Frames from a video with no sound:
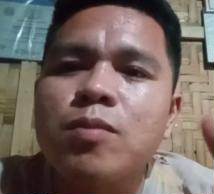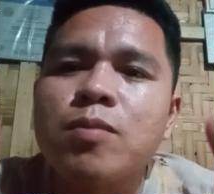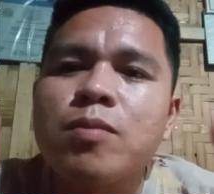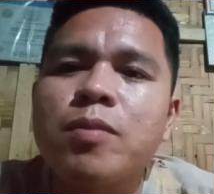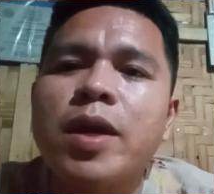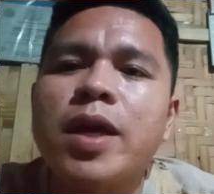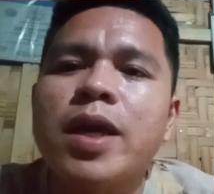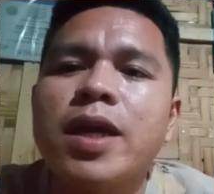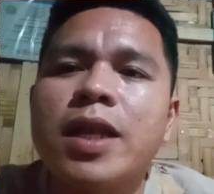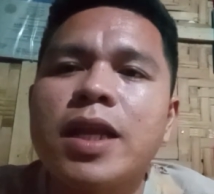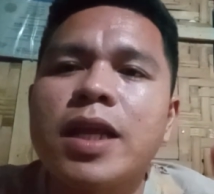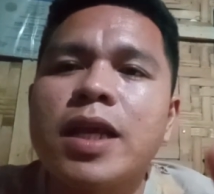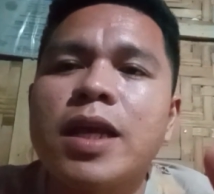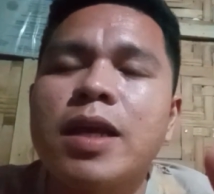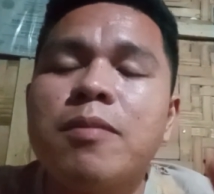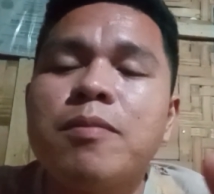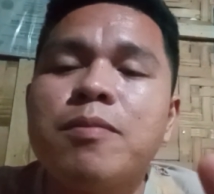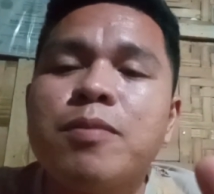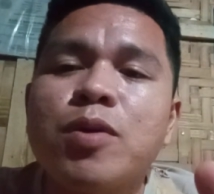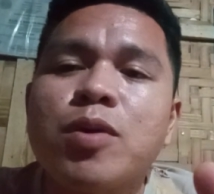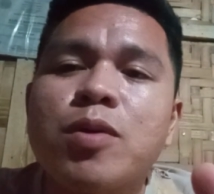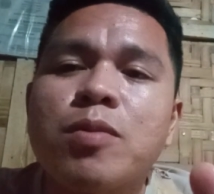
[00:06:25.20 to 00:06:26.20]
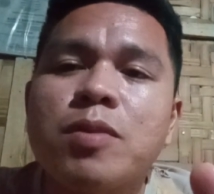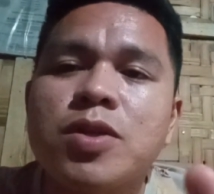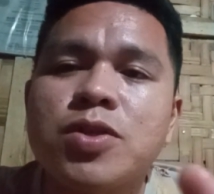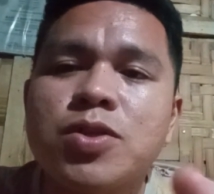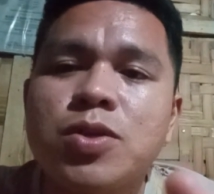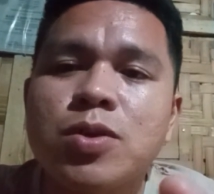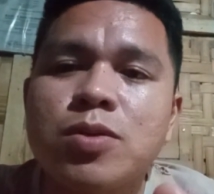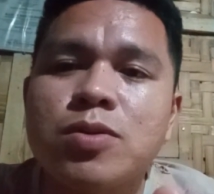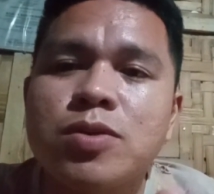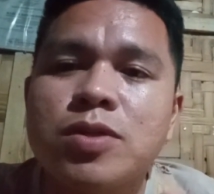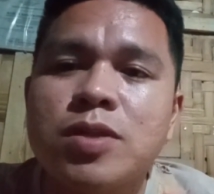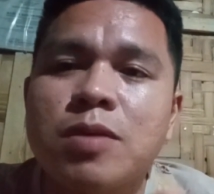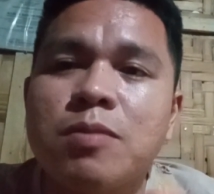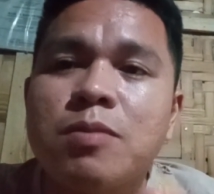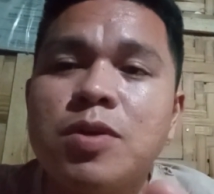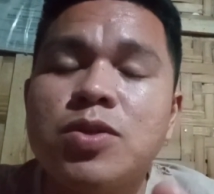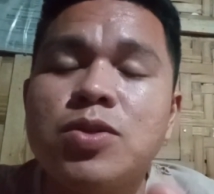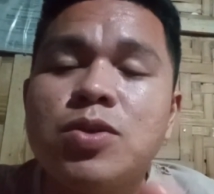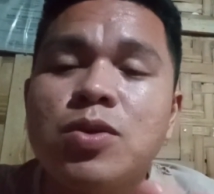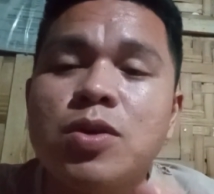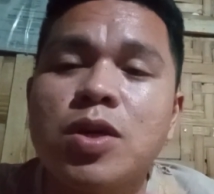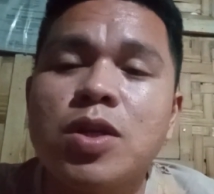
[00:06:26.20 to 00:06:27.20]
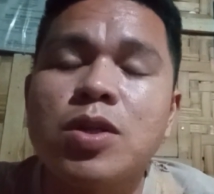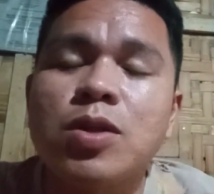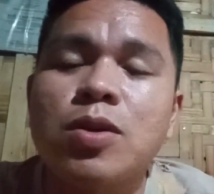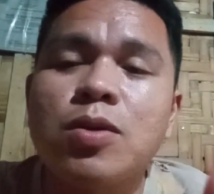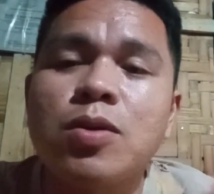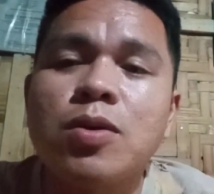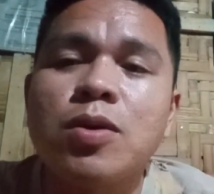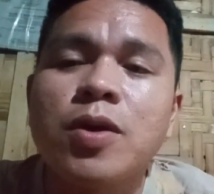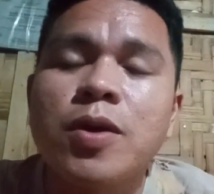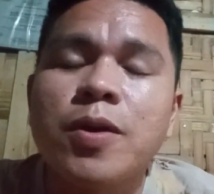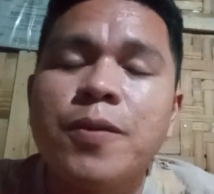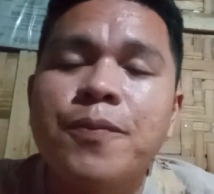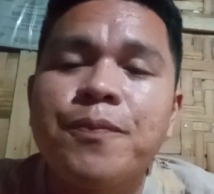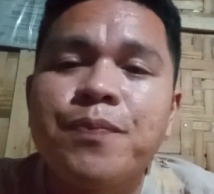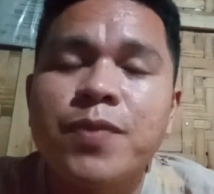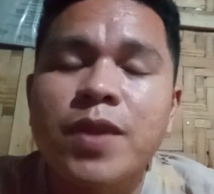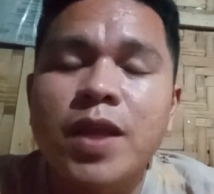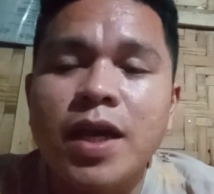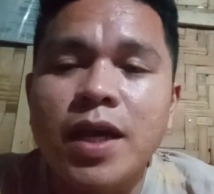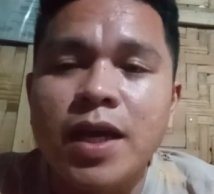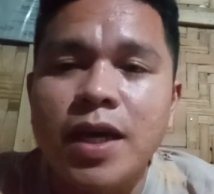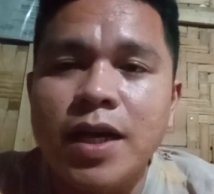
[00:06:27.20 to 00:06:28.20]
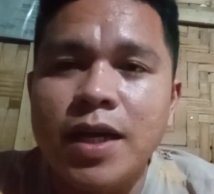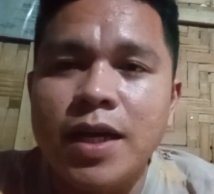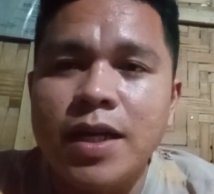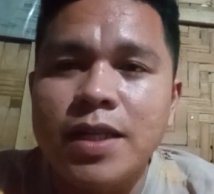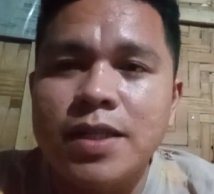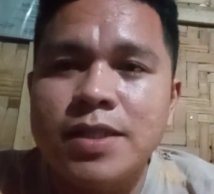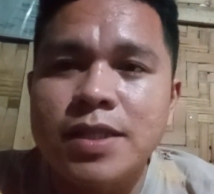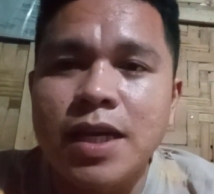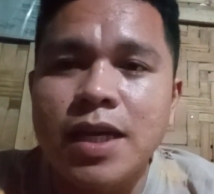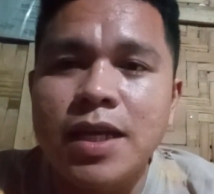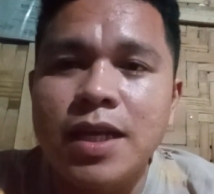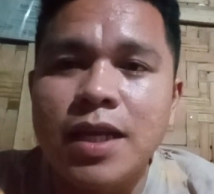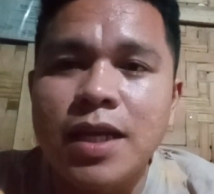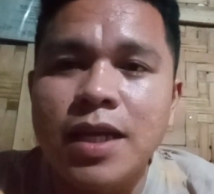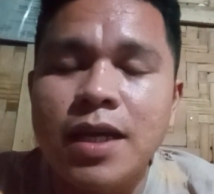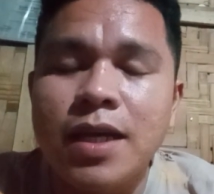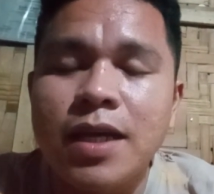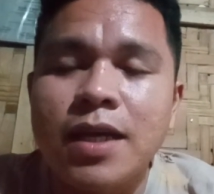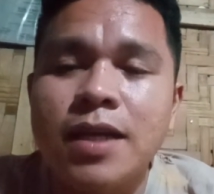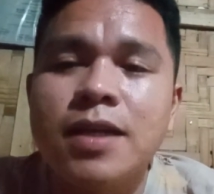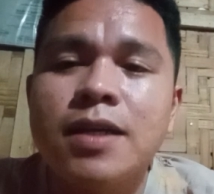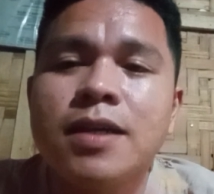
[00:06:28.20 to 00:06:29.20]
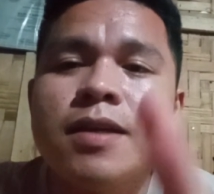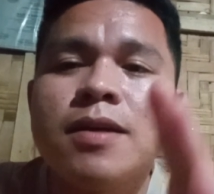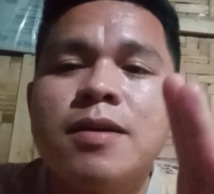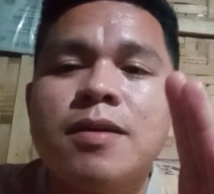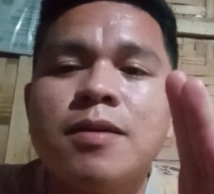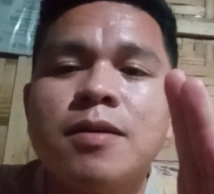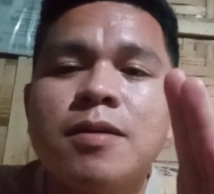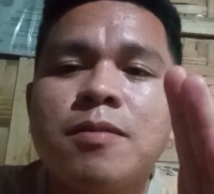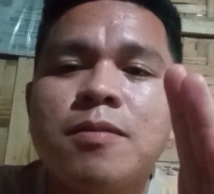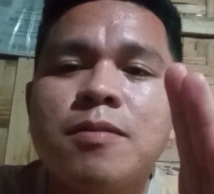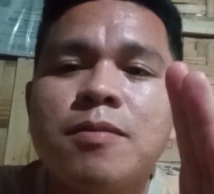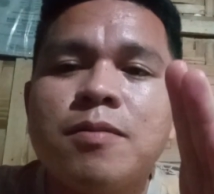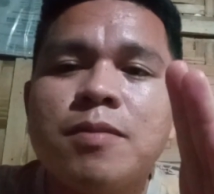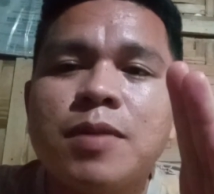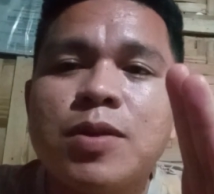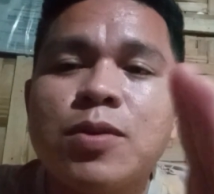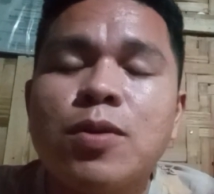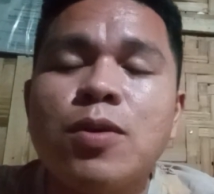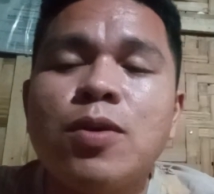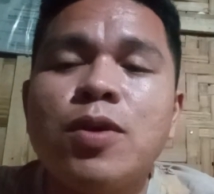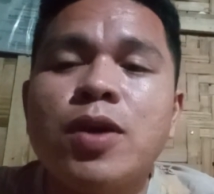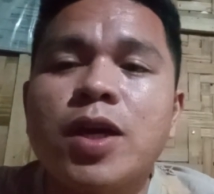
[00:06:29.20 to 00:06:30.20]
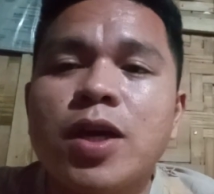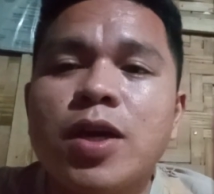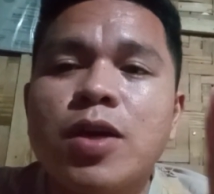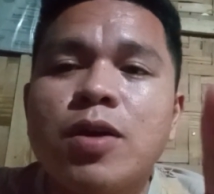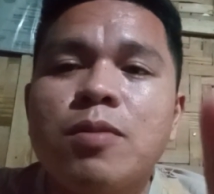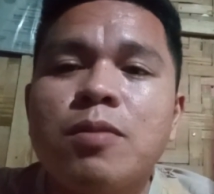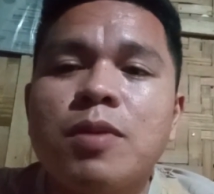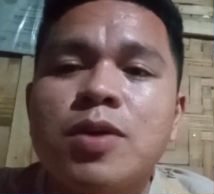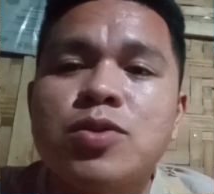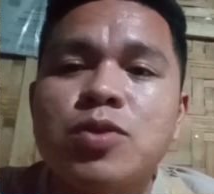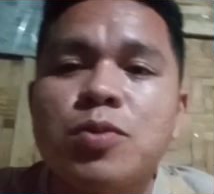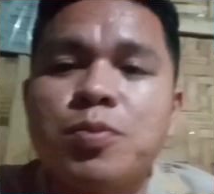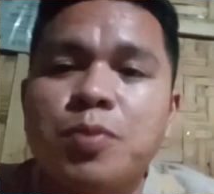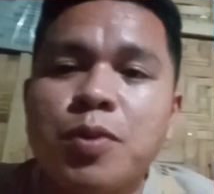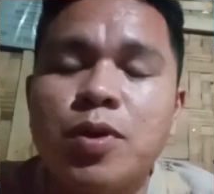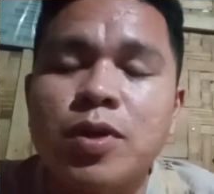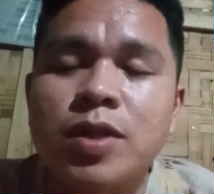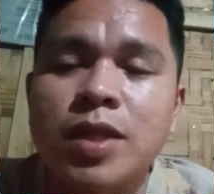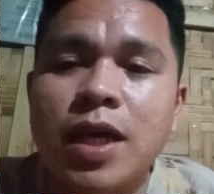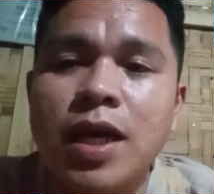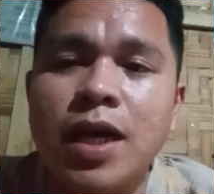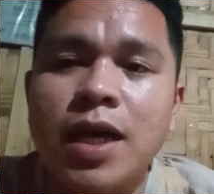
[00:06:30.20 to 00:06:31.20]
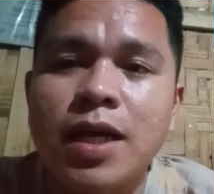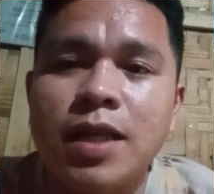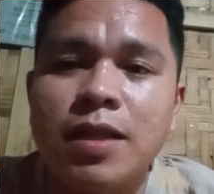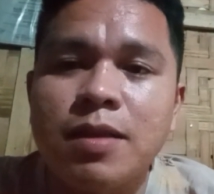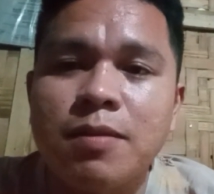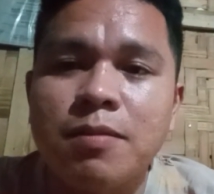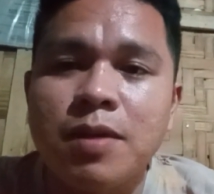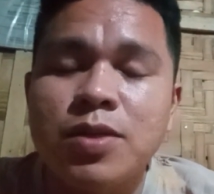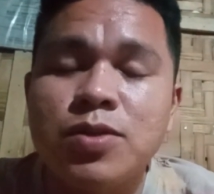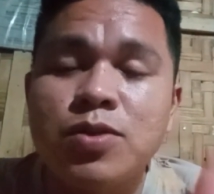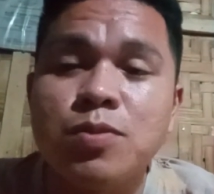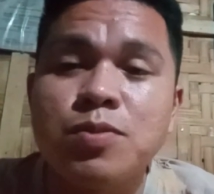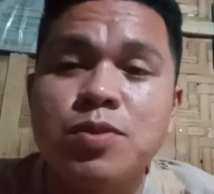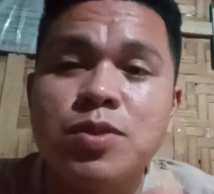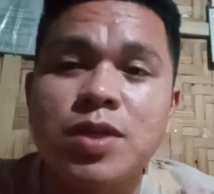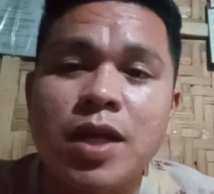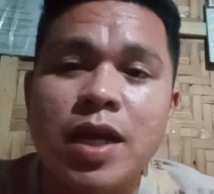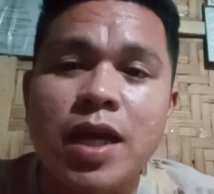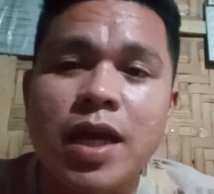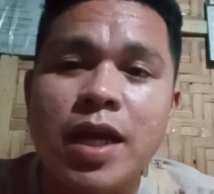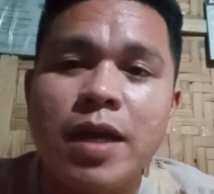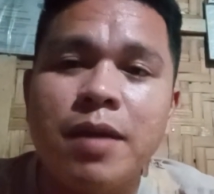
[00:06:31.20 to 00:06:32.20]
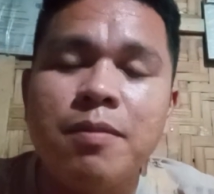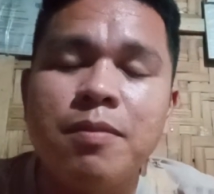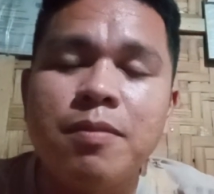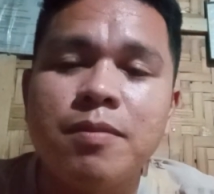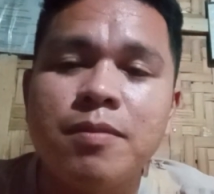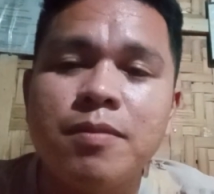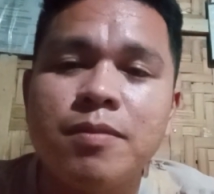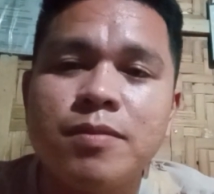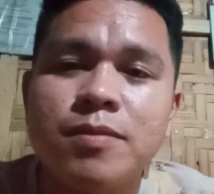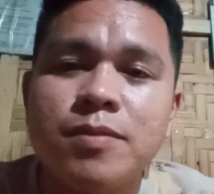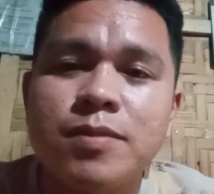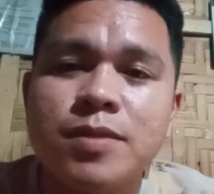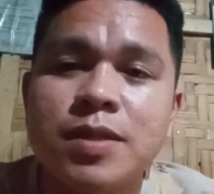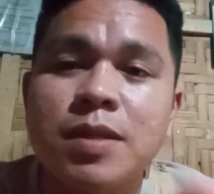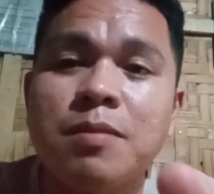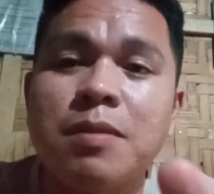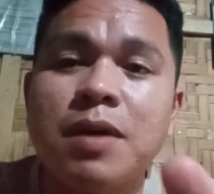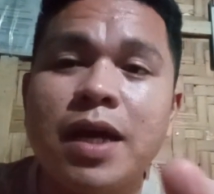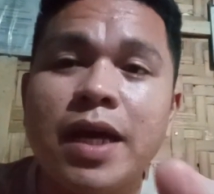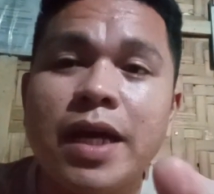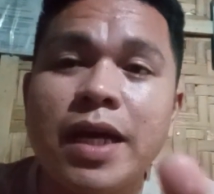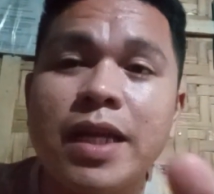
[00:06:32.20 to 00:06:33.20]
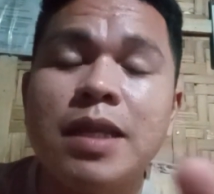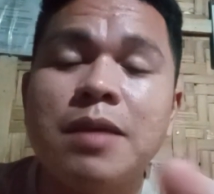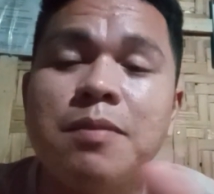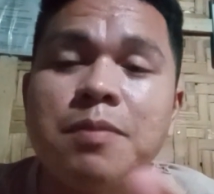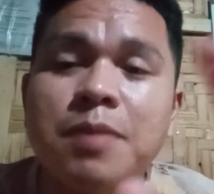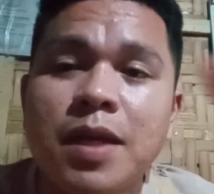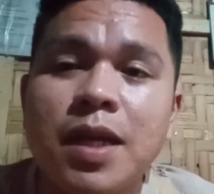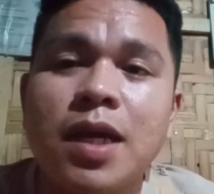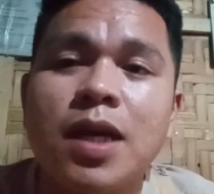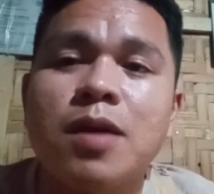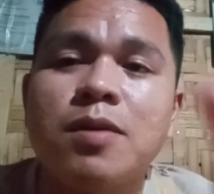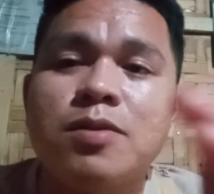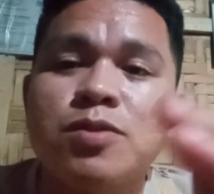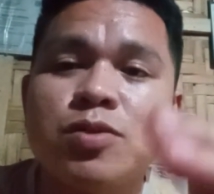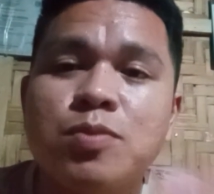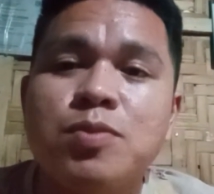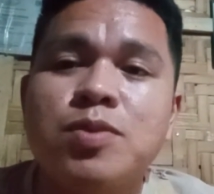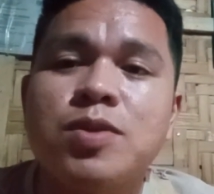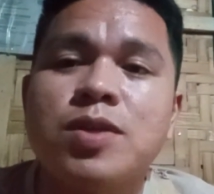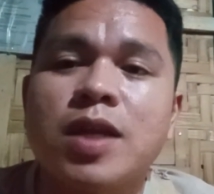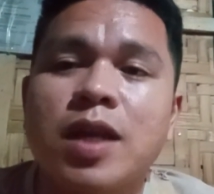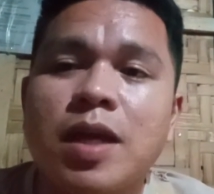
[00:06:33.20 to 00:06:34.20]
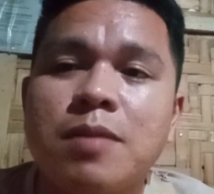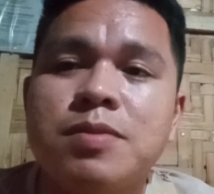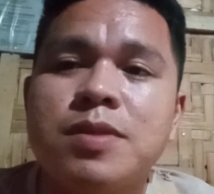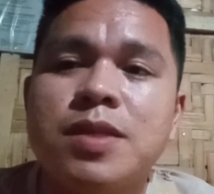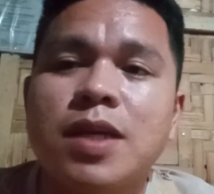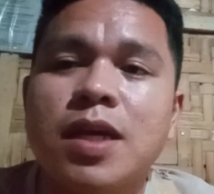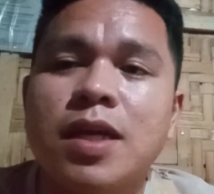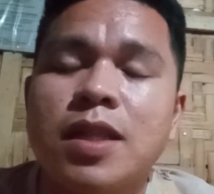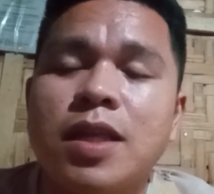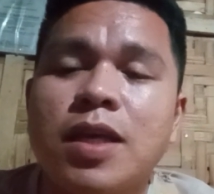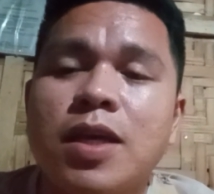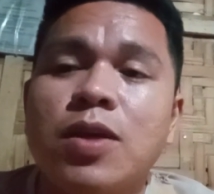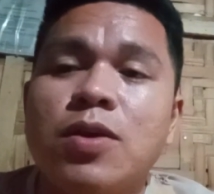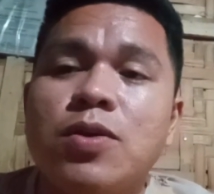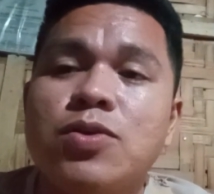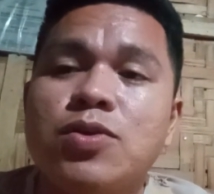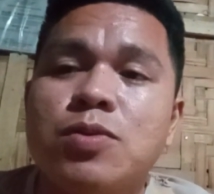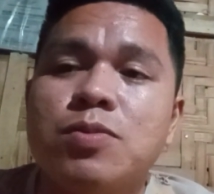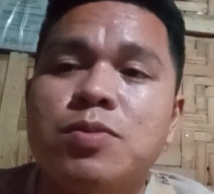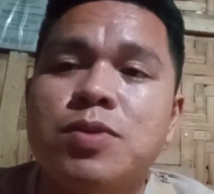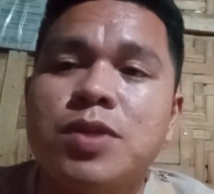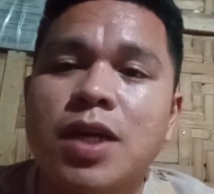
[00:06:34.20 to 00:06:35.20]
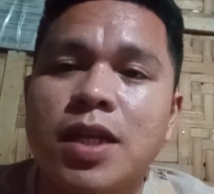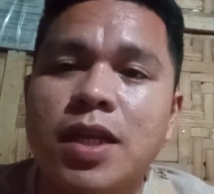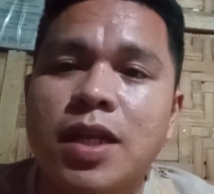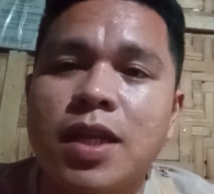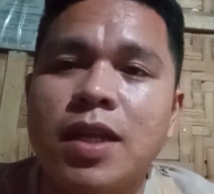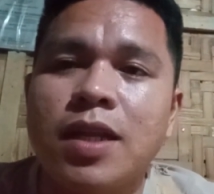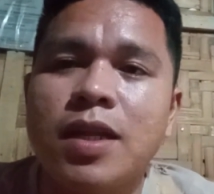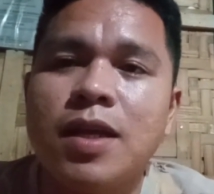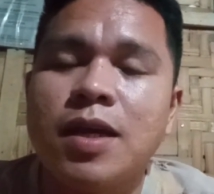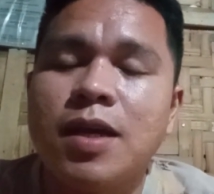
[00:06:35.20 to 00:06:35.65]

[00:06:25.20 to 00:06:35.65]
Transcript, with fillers: maikling impormasyon sa video ito at sana patuloy kayong magsuporta at mag-subscribe sa mga hindi pa nakasubscribe sa ating YouTube channel.